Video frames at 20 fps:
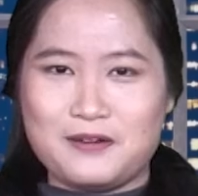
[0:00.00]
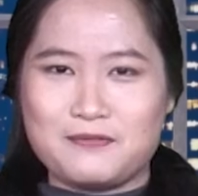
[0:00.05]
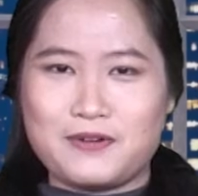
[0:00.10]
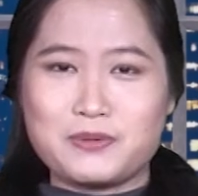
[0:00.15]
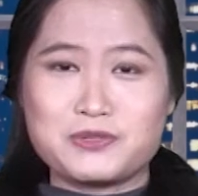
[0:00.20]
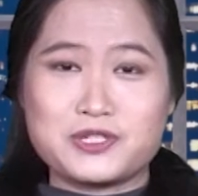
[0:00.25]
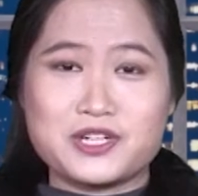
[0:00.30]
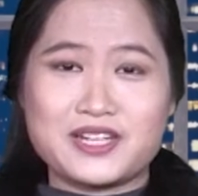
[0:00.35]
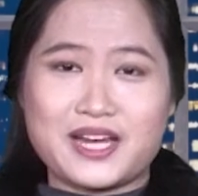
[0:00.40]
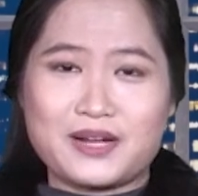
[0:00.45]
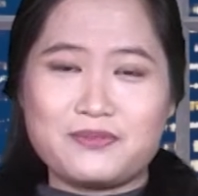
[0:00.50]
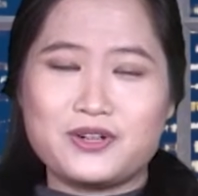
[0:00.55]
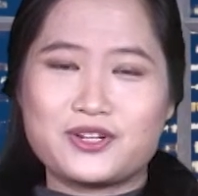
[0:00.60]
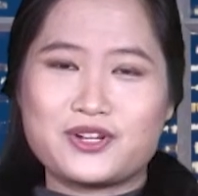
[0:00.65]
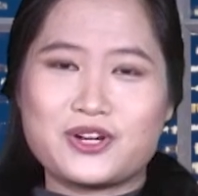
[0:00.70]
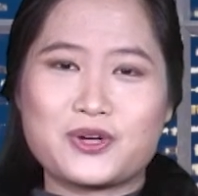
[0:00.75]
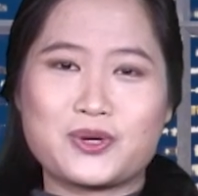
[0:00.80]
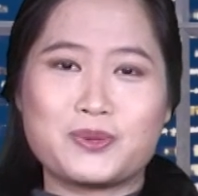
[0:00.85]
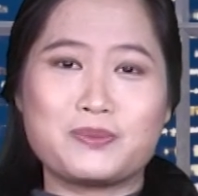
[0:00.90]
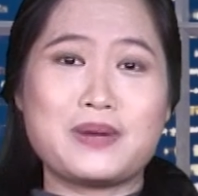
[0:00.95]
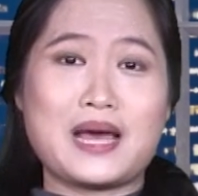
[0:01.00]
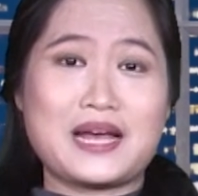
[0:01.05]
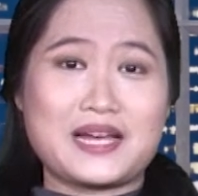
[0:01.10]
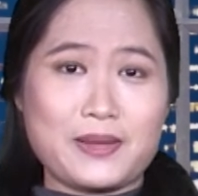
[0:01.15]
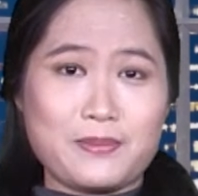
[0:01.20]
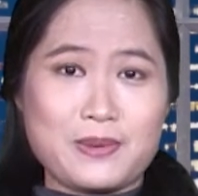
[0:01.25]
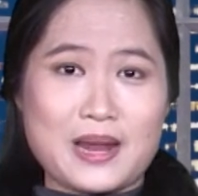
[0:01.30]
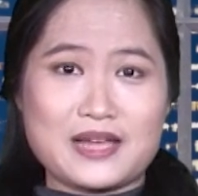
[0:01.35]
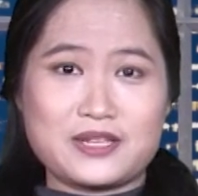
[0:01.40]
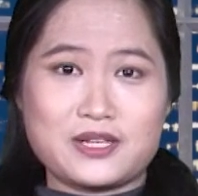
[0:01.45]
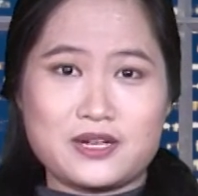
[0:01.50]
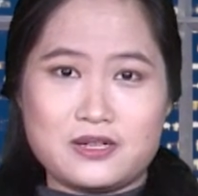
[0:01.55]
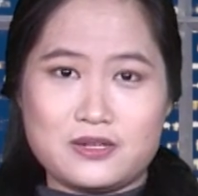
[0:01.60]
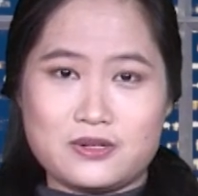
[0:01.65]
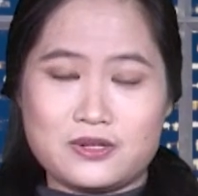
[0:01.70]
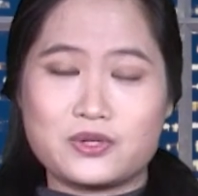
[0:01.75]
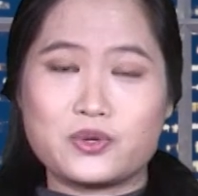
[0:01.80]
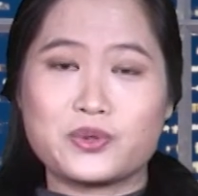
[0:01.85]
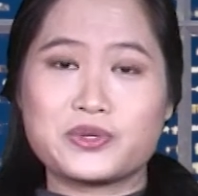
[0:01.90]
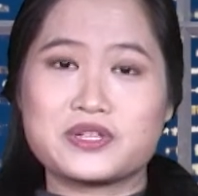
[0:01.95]
Phóng sự ngắn vừa rồi cũng đã khép lại thời
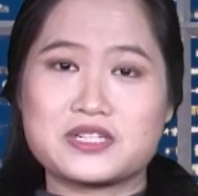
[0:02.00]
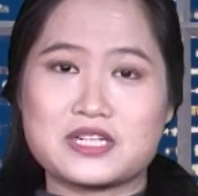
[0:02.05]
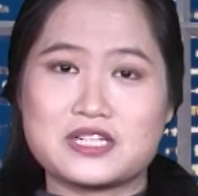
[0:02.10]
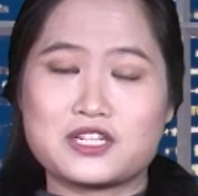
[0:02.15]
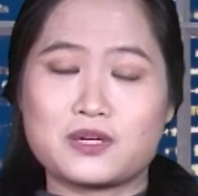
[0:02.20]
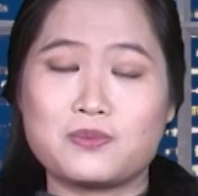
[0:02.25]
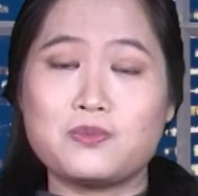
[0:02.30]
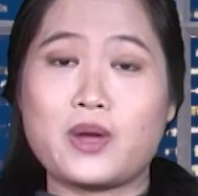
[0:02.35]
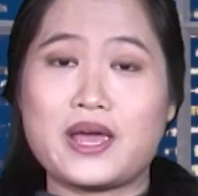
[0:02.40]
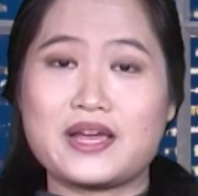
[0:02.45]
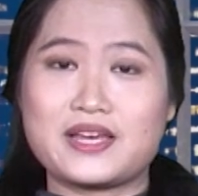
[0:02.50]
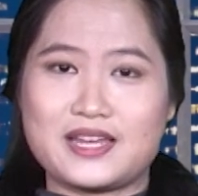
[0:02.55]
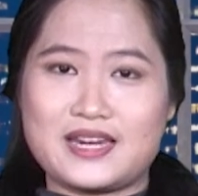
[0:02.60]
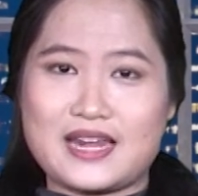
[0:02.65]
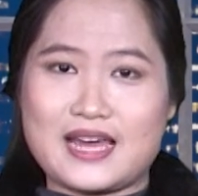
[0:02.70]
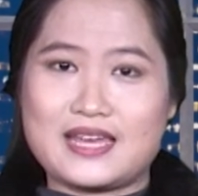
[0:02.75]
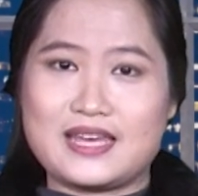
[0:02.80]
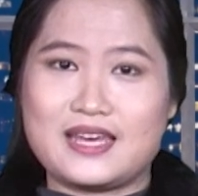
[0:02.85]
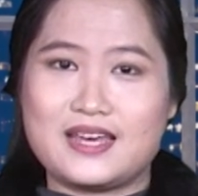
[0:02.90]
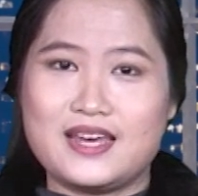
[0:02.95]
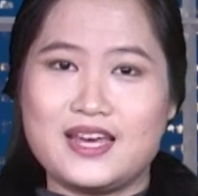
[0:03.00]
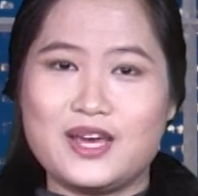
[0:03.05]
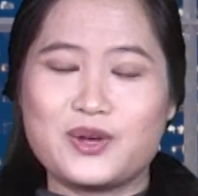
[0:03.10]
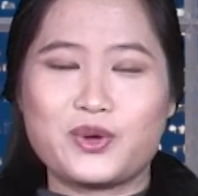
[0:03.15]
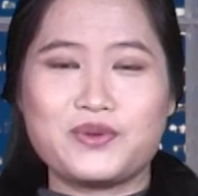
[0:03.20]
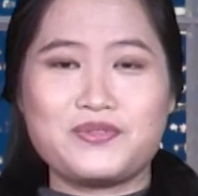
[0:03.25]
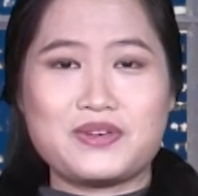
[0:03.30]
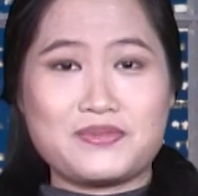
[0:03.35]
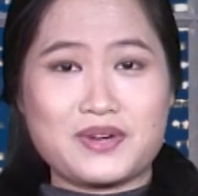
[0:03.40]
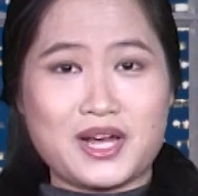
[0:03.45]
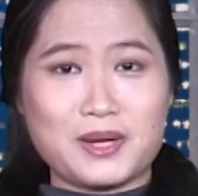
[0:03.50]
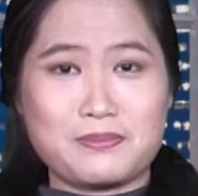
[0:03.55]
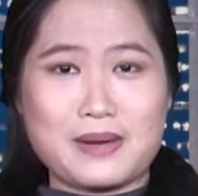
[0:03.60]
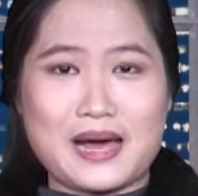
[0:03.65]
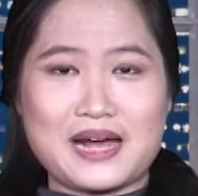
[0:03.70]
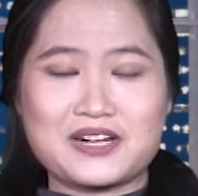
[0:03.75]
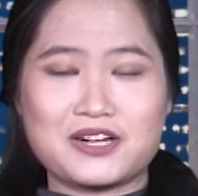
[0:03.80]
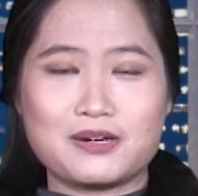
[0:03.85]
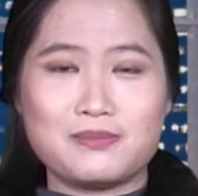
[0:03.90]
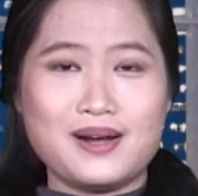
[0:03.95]
lượng của chương trình Sống Khỏe kỳ này. Quý vị và các
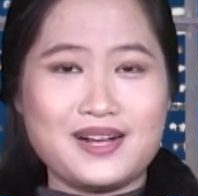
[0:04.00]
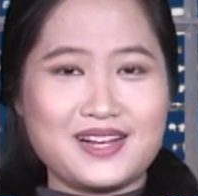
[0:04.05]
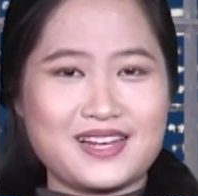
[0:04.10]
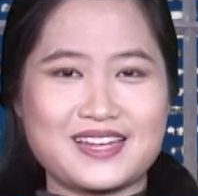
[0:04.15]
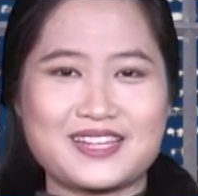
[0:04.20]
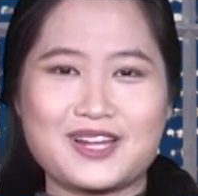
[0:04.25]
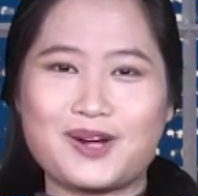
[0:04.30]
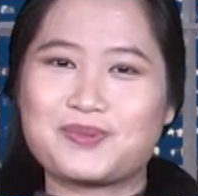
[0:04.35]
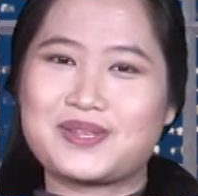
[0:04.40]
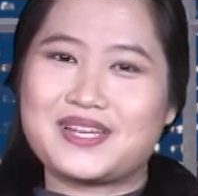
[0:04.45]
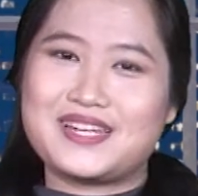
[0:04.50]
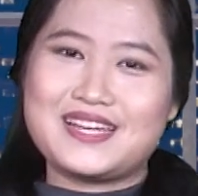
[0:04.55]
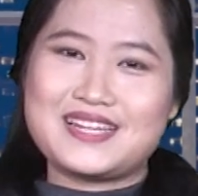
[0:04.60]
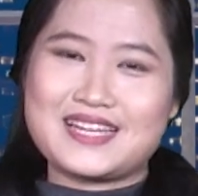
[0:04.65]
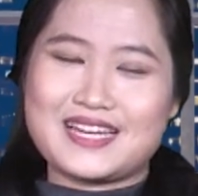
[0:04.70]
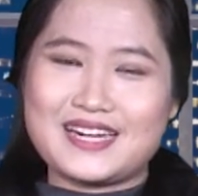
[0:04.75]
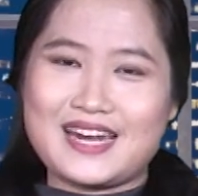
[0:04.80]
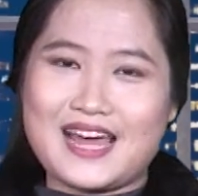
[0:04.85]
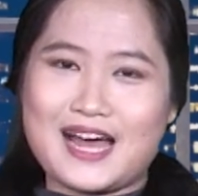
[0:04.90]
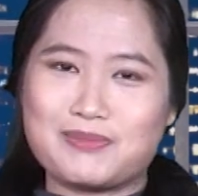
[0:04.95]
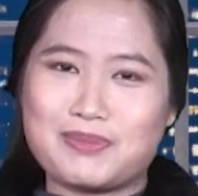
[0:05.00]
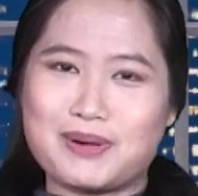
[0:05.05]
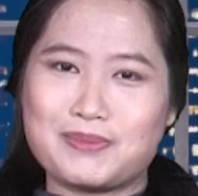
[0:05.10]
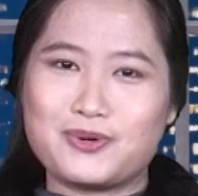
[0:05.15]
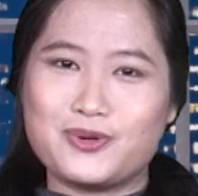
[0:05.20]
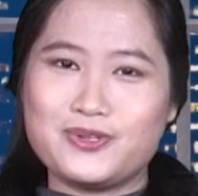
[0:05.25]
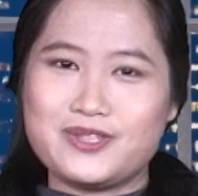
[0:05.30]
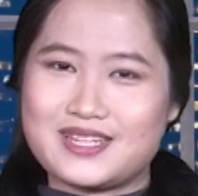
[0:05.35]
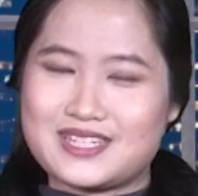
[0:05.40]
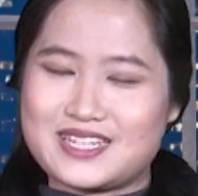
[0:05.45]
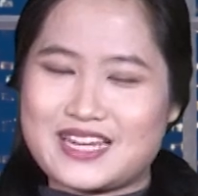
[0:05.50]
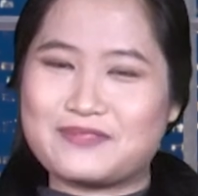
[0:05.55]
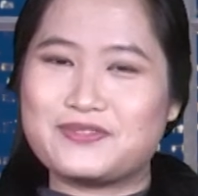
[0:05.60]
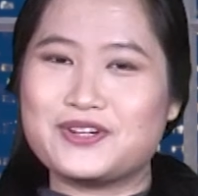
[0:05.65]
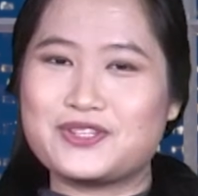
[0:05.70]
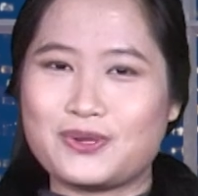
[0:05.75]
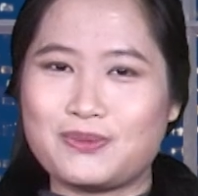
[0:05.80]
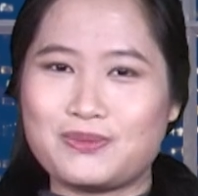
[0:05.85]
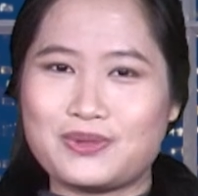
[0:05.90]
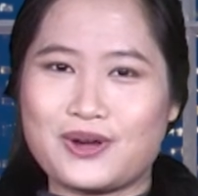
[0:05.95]
bạn có bất kỳ thông tin ý kiến nào mong muốn chia sẻ
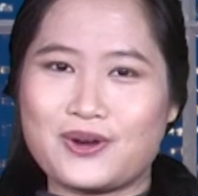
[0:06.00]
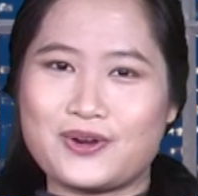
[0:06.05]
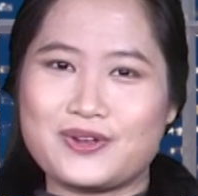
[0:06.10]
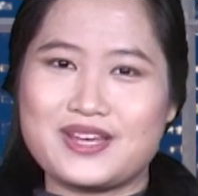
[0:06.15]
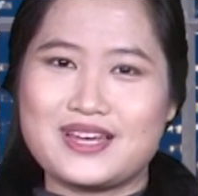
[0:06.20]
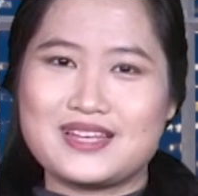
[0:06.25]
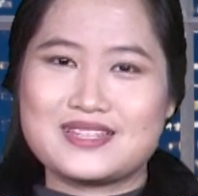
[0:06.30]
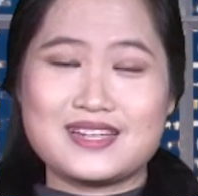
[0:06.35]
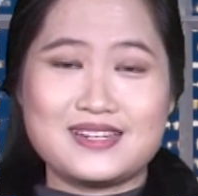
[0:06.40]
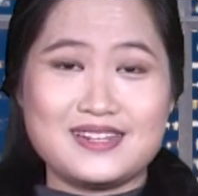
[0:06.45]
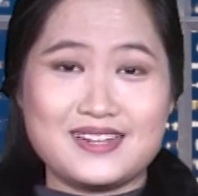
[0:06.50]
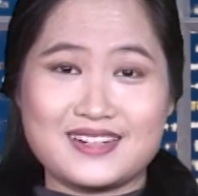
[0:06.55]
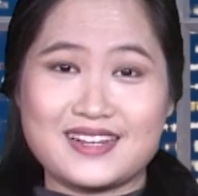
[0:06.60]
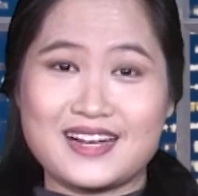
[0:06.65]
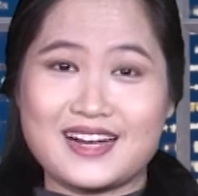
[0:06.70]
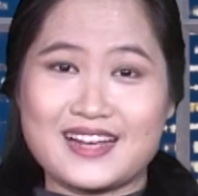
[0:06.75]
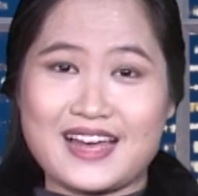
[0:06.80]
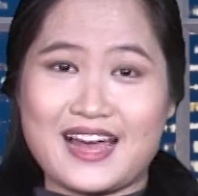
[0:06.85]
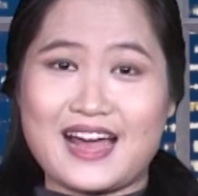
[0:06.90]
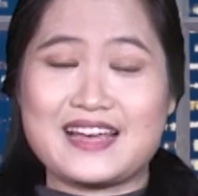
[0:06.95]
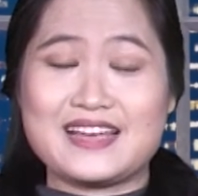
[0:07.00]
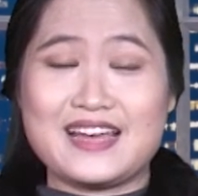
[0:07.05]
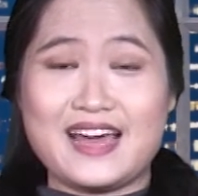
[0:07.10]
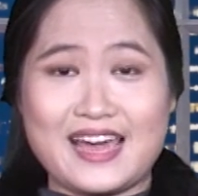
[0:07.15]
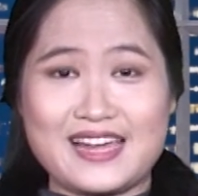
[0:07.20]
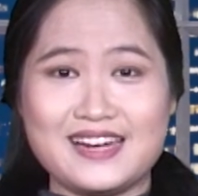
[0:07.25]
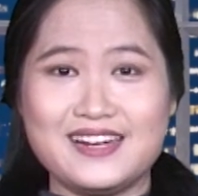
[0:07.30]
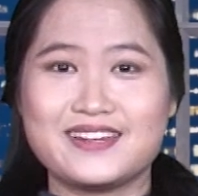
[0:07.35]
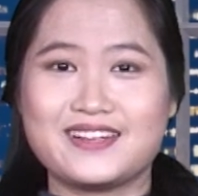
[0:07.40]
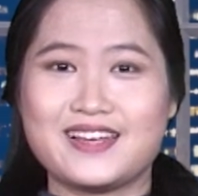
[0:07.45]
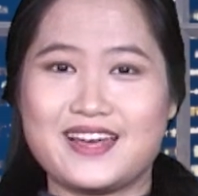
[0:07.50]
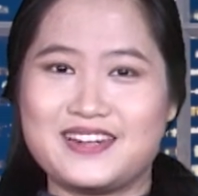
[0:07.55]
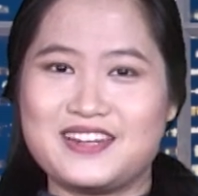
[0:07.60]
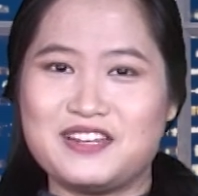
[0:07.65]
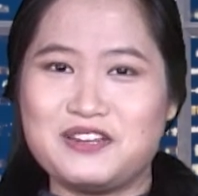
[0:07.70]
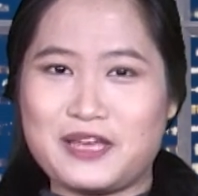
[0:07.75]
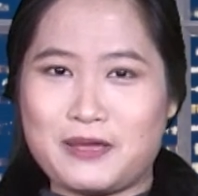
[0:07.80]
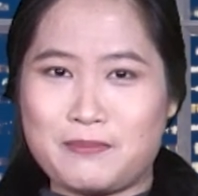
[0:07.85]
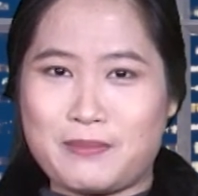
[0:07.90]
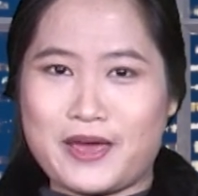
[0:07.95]
với chúng tôi, xin đừng ngần ngại, hãy liên hệ
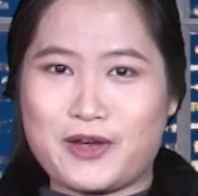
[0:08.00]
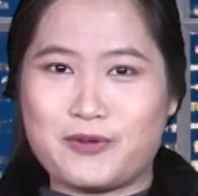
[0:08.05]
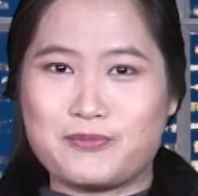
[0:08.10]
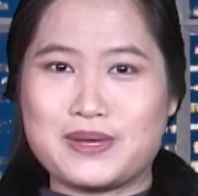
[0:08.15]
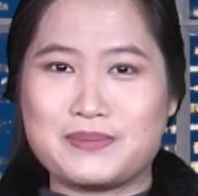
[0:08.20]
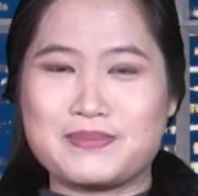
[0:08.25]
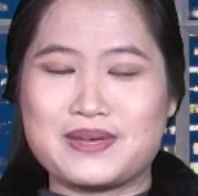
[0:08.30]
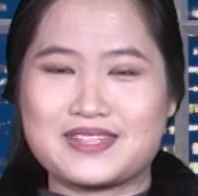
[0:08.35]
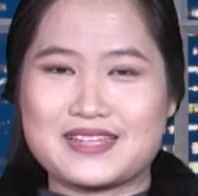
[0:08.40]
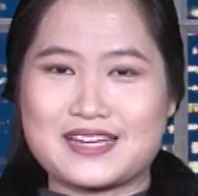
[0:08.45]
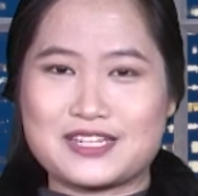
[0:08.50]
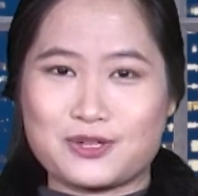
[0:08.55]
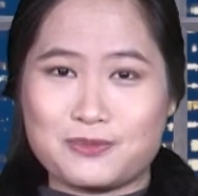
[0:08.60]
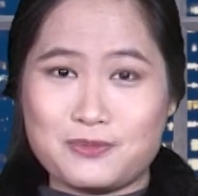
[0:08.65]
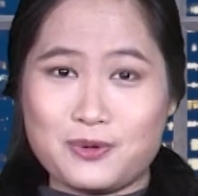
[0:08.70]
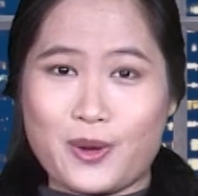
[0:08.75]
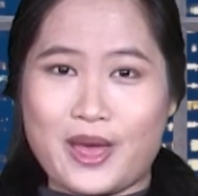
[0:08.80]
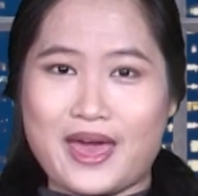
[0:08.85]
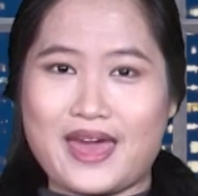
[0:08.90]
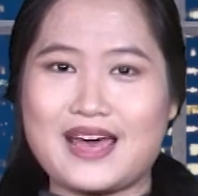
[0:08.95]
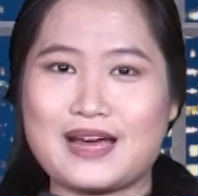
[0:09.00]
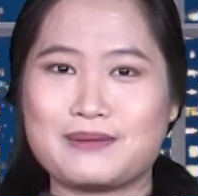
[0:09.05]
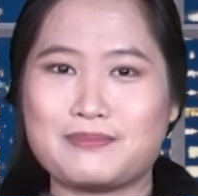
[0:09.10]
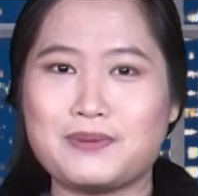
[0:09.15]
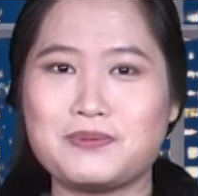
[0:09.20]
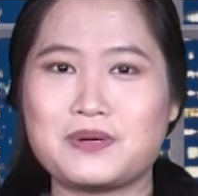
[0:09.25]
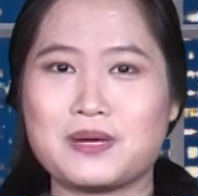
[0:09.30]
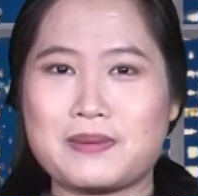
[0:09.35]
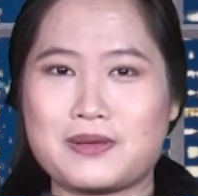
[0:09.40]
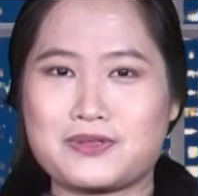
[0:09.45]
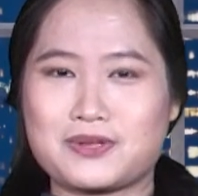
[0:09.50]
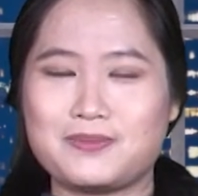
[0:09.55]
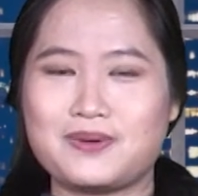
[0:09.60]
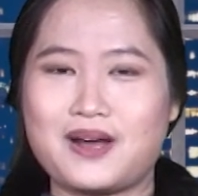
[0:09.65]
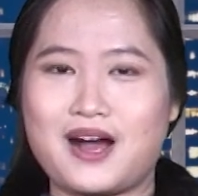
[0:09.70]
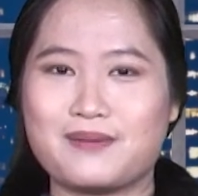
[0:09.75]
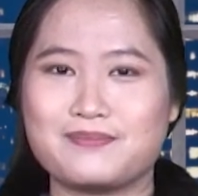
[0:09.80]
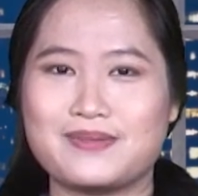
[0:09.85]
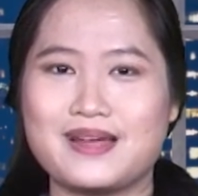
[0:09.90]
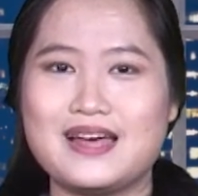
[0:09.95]
đến email bbt sống
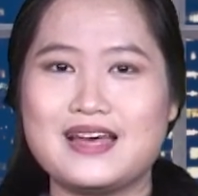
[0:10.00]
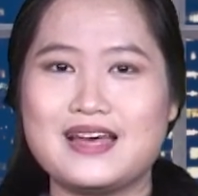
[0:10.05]
com